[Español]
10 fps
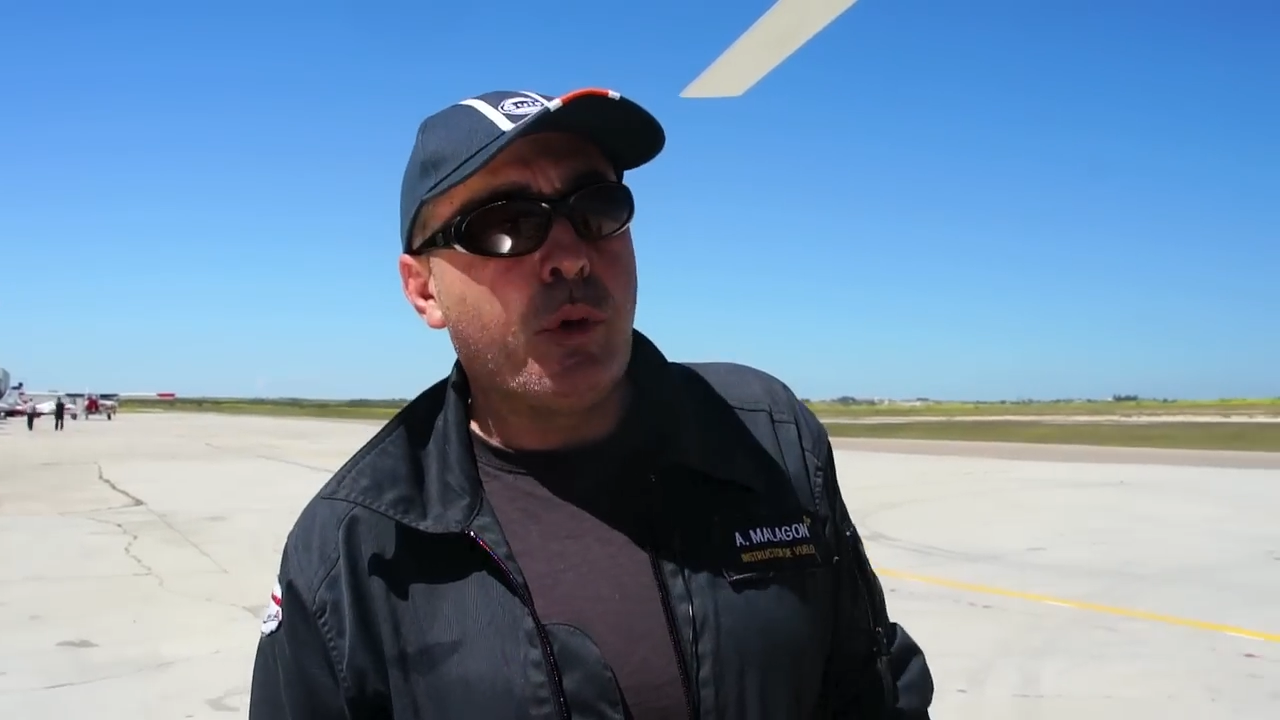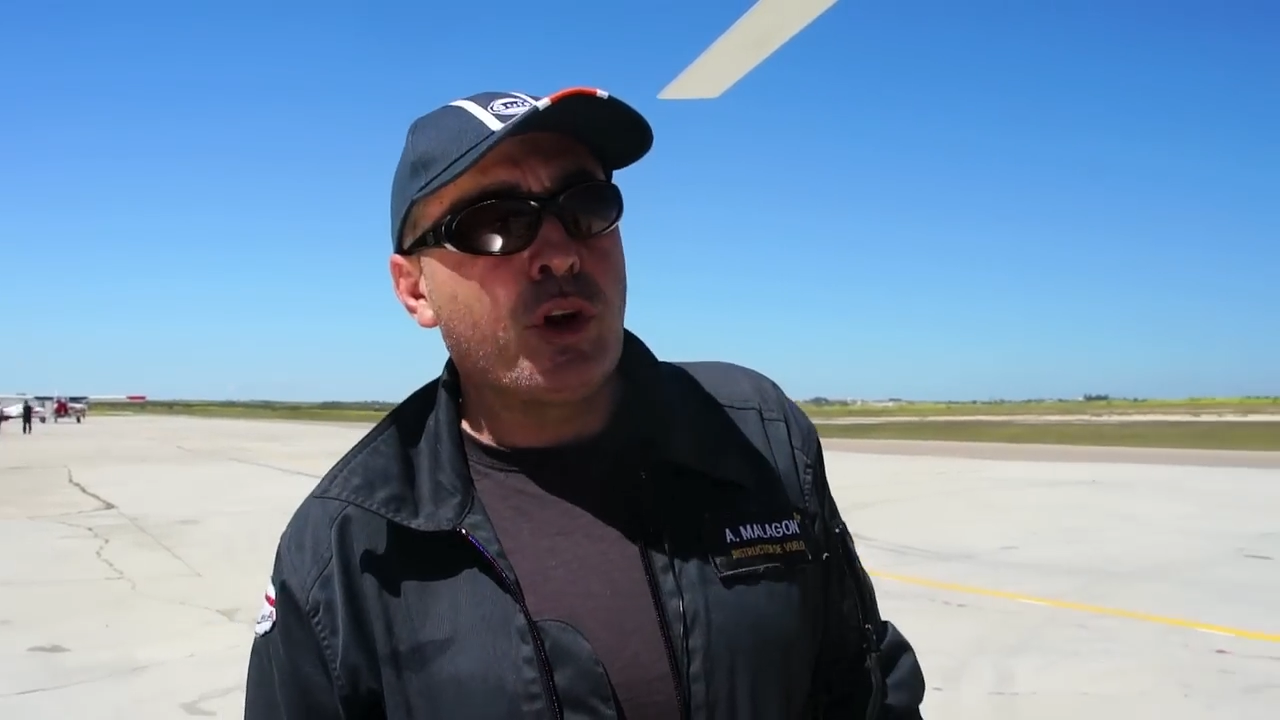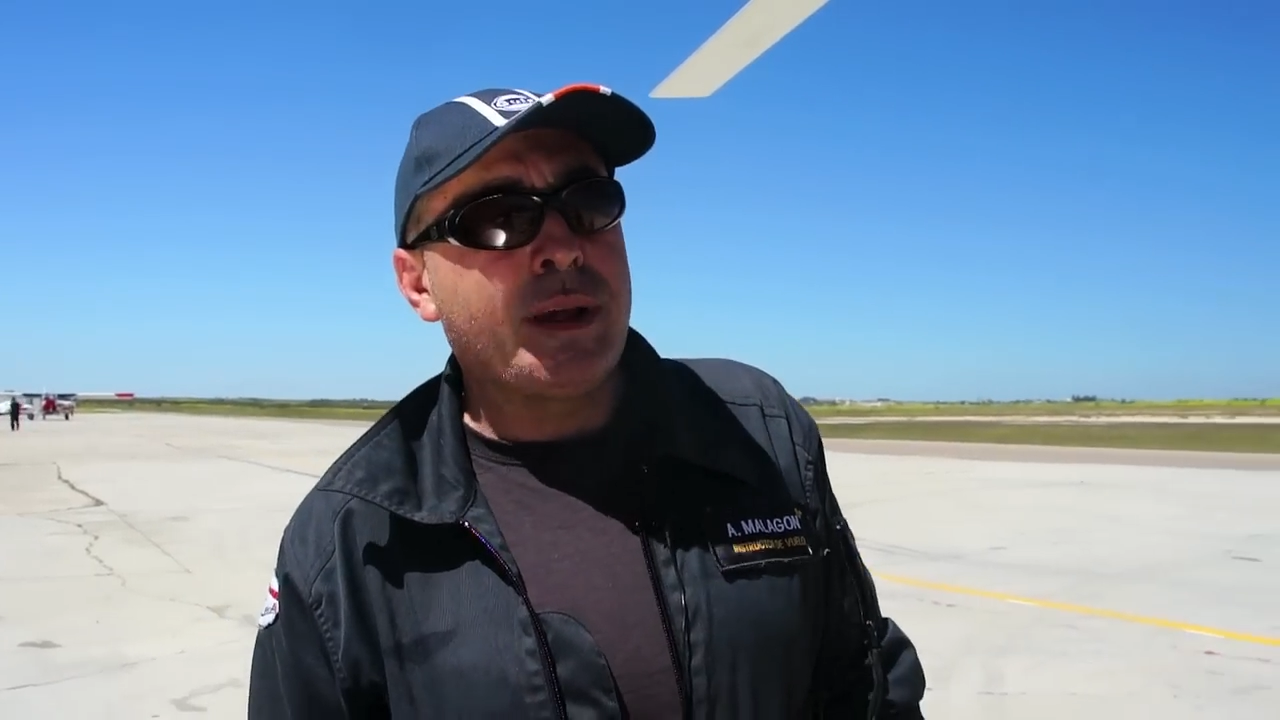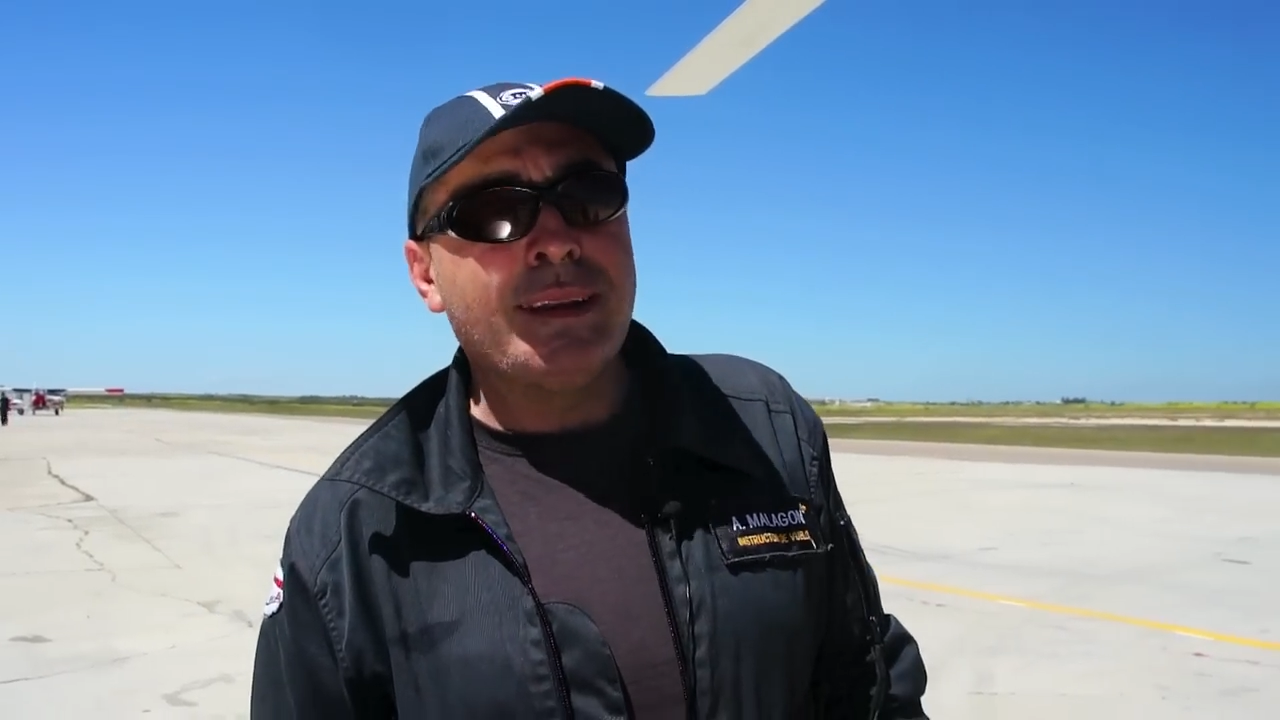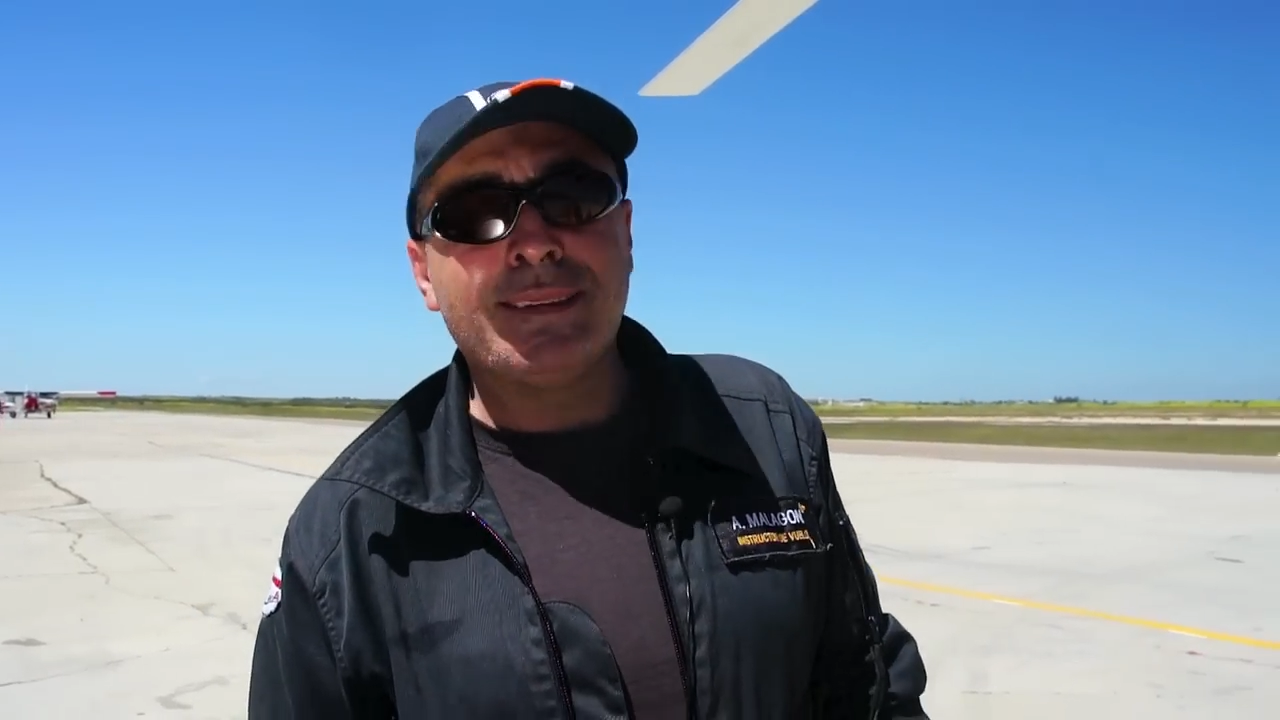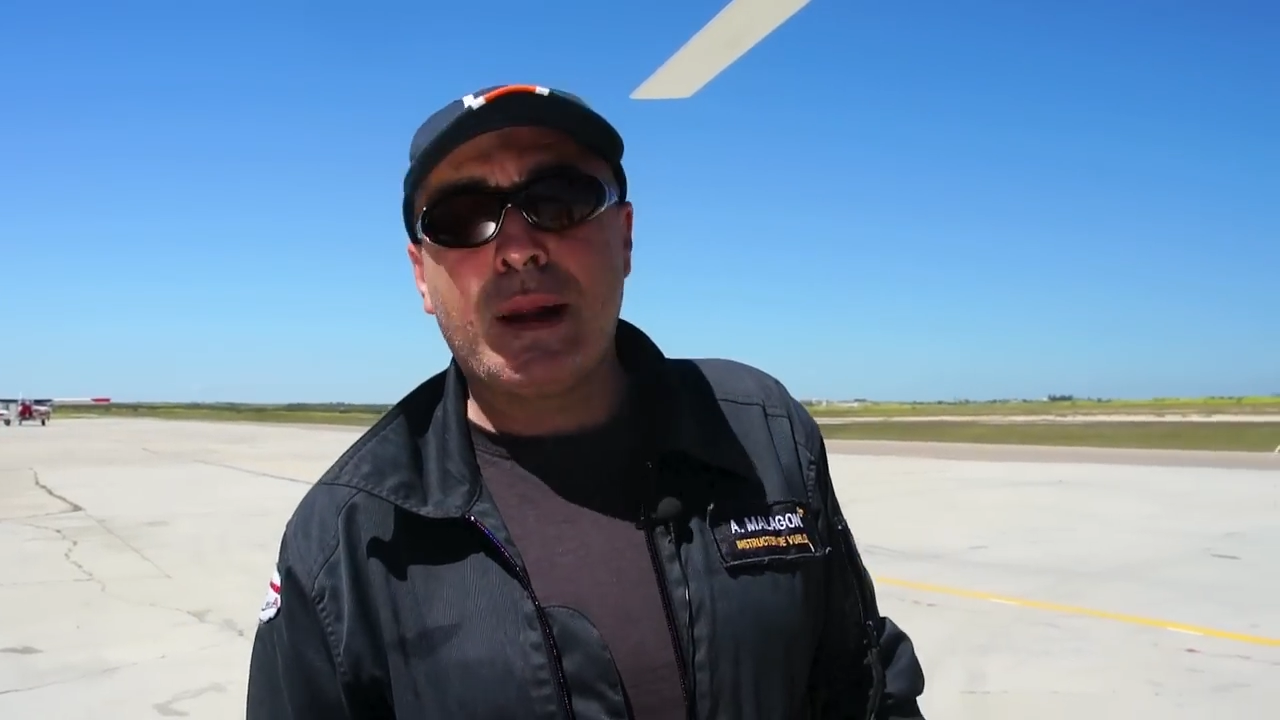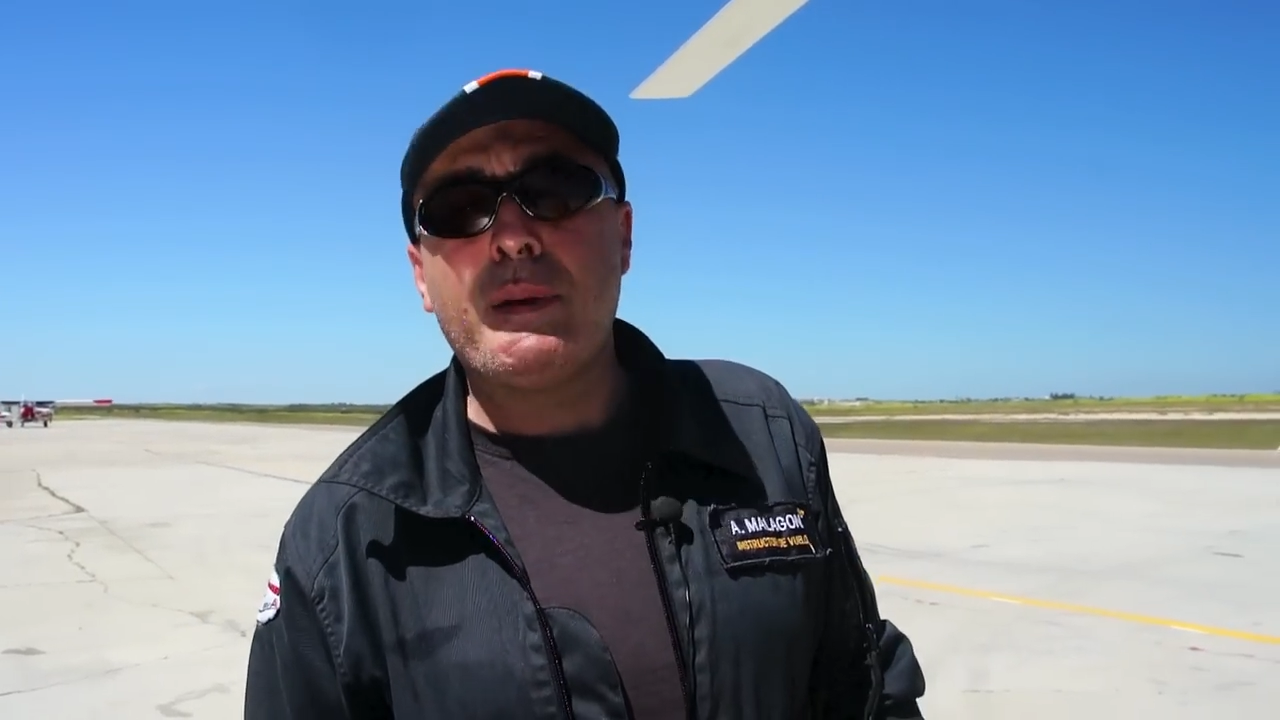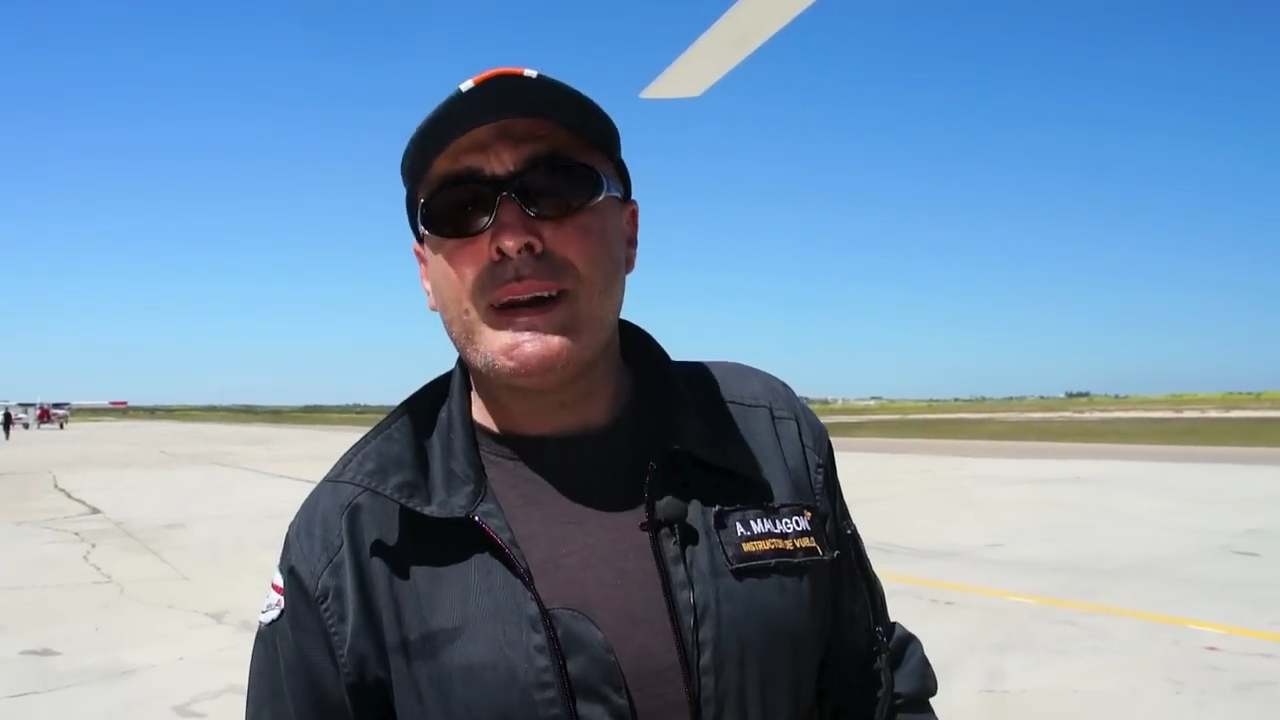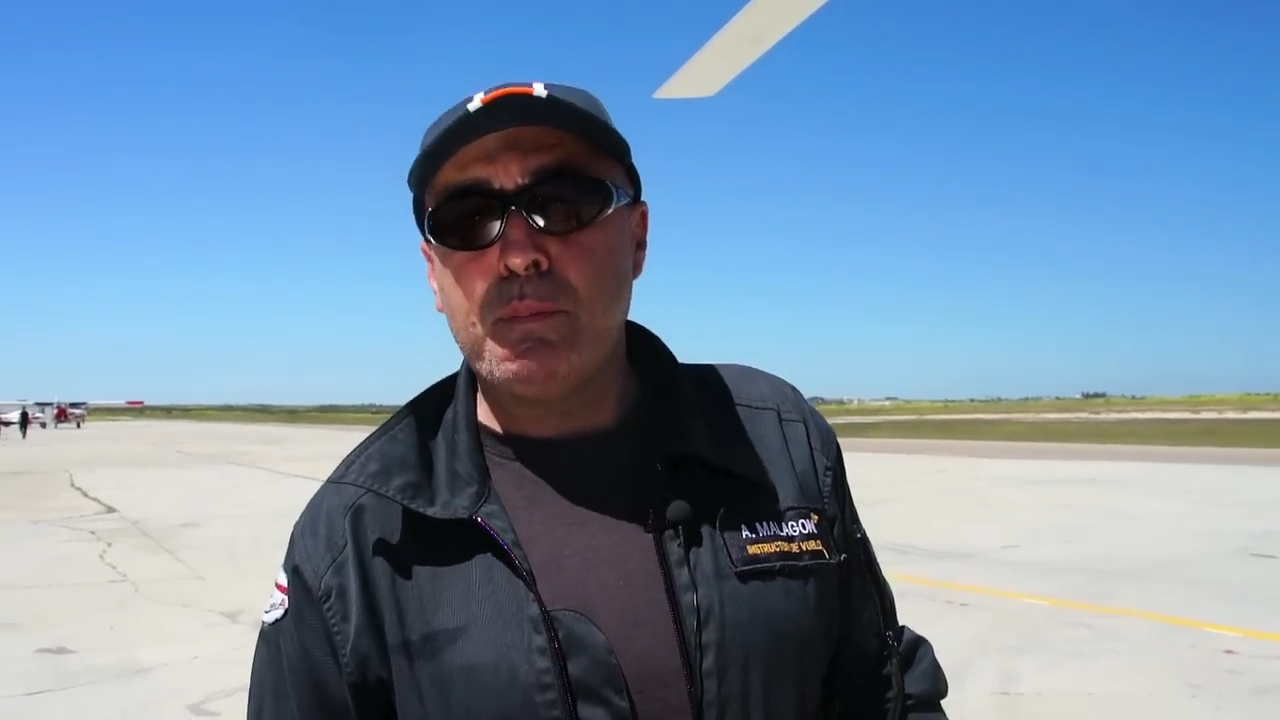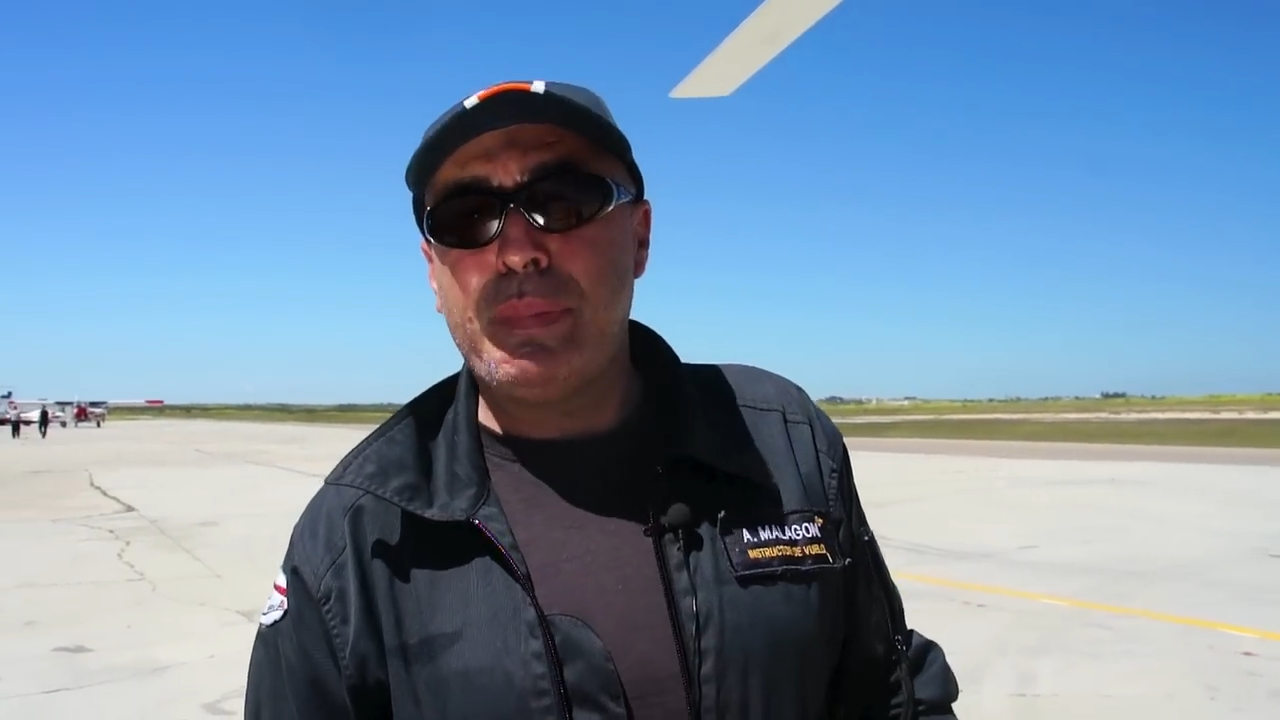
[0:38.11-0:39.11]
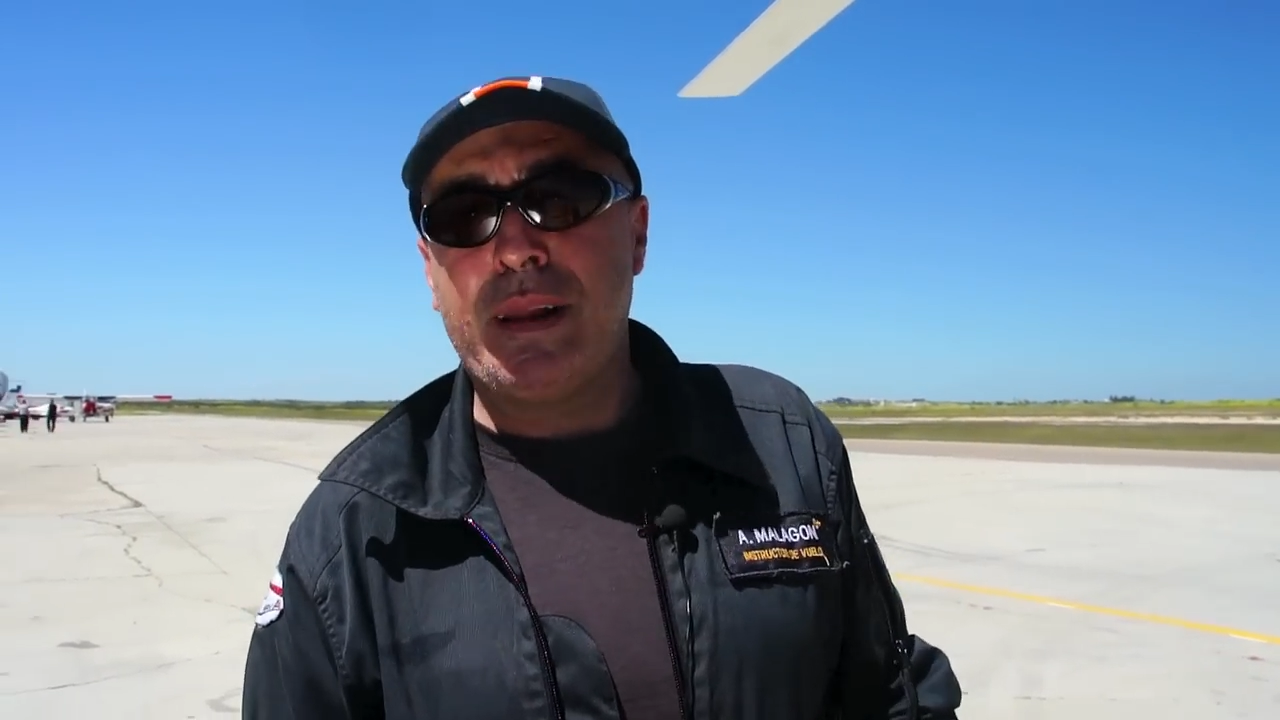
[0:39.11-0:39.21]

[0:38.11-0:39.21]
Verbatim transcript: porque entraban en